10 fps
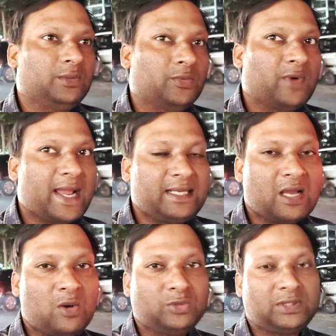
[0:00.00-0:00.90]
तो
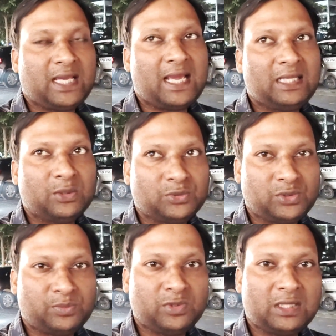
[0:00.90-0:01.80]
वाइट हाउस क्या है
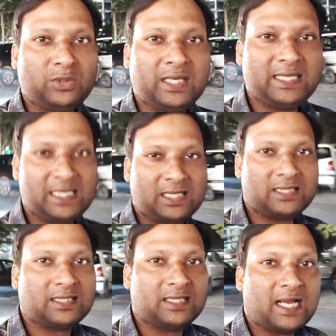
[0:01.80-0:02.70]
दोस्तों पूरा दुल्हन की
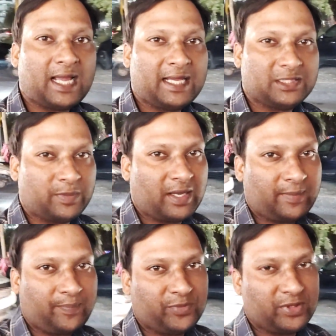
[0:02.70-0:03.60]
तरह सजा है इस
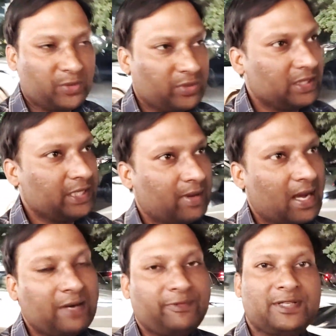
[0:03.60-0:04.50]
बार क्योंकि
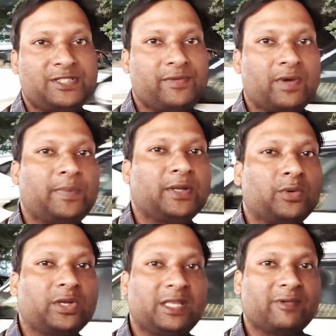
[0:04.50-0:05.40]
हर फेस्टिवल पे
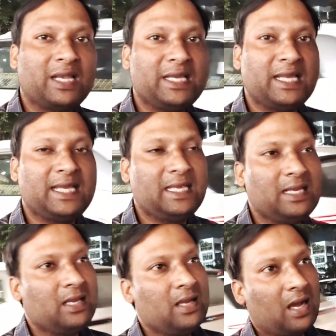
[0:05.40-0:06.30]
क्योंकि दिवाली
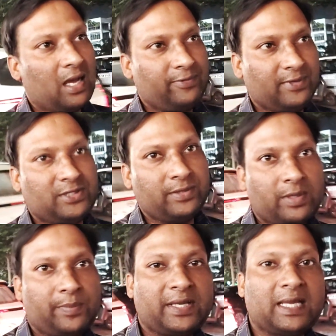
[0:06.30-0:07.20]
नहीं हर
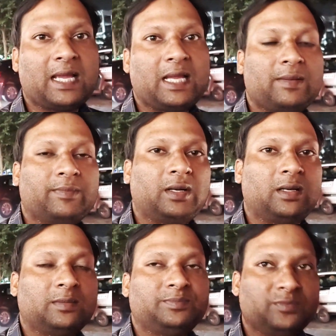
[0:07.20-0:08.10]
फेस्टिवल पे क्या है
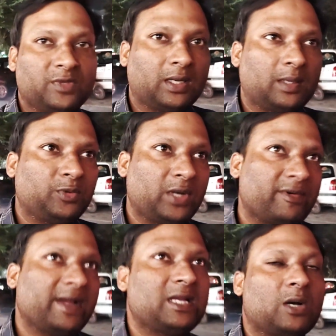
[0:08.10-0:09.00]

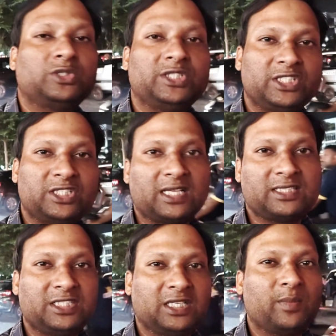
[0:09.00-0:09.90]
पूरा वाइट हाउस इसी
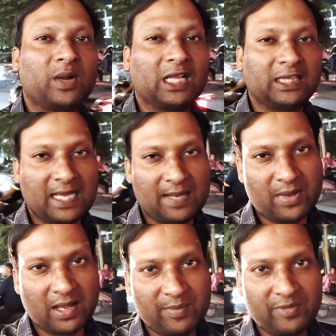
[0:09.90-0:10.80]
तरह से जगमगाता है
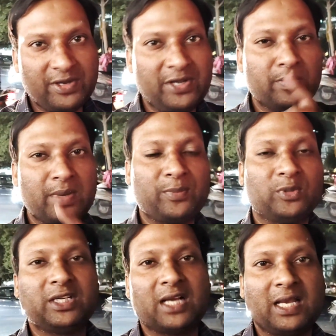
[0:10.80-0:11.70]
मैं अभी वीडियो में
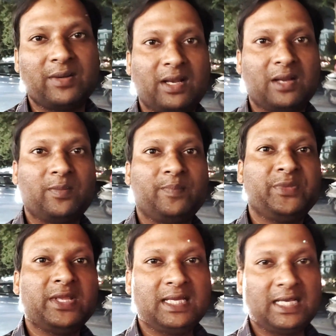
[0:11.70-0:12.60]
आपको दिखाने वाला हूँ
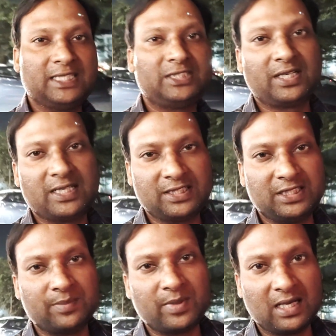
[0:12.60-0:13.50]
कि किस तरह
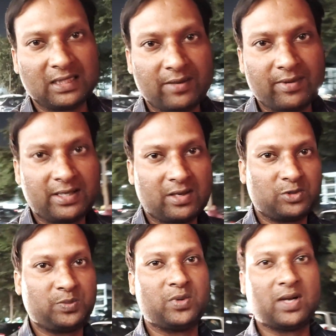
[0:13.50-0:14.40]
से जगमगाता है वाइट
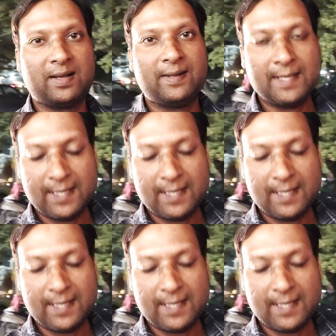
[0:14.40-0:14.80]
हाउस पूरा